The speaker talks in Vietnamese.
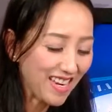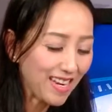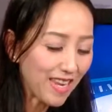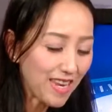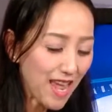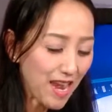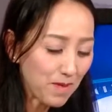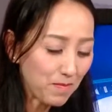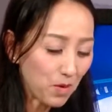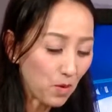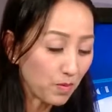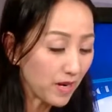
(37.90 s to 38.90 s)
Cách đây
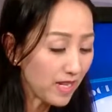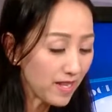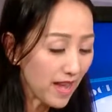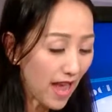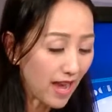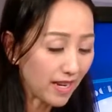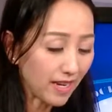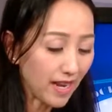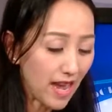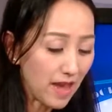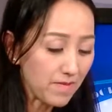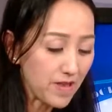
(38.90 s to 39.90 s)
một ít ngày
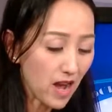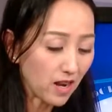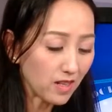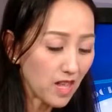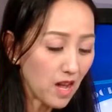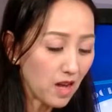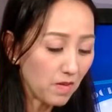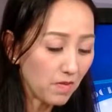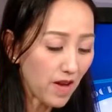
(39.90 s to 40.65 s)
em nhận thơ